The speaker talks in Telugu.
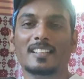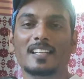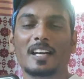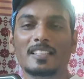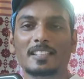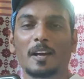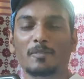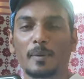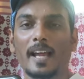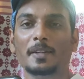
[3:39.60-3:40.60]
అది ఆ
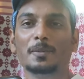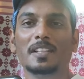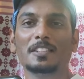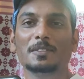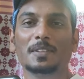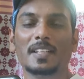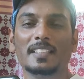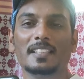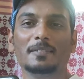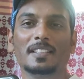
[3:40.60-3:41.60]
ప్లాంట్ ఉన్నంత వరకు
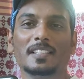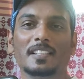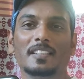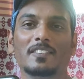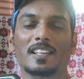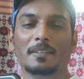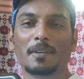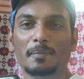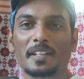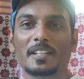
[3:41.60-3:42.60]
అయితే మనకి వాళ్ళకి
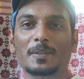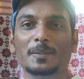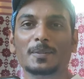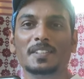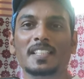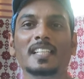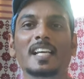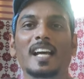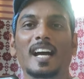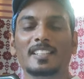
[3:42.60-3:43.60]
మెమరీగా ఉంటుంది
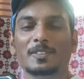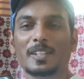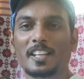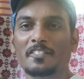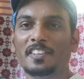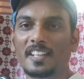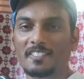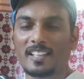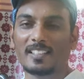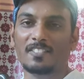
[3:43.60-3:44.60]
అది కూడా ఎవ్రీడే
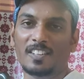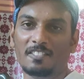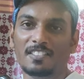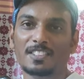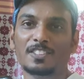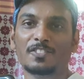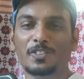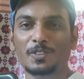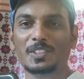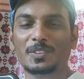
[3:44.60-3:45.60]
వాళ్ళకి ఫ్లవర్స్
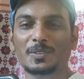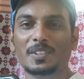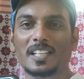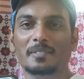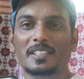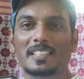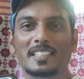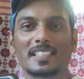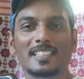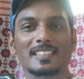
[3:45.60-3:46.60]
ఫ్రూట్స్ ఇస్తుంది కాబట్టి
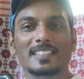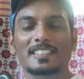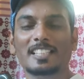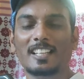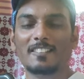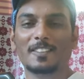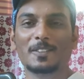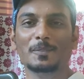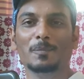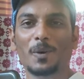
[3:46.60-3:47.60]
అది చాలా
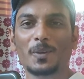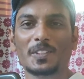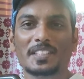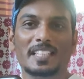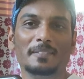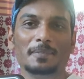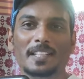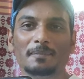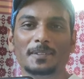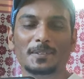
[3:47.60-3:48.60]
వరకు బాగుంటుందని ఇప్పుడు
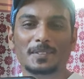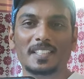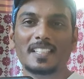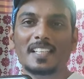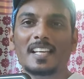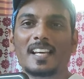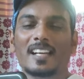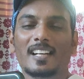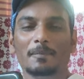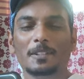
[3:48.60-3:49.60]
అనిపిస్తుంది
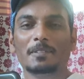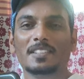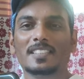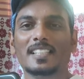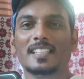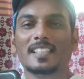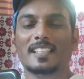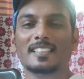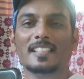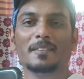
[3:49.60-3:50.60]
కాకపోతే మనం జనరల్గా
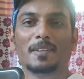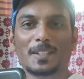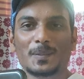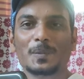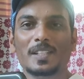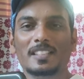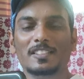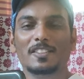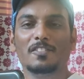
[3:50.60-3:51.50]
అయితే మన స్కూల్ ఏజ్లో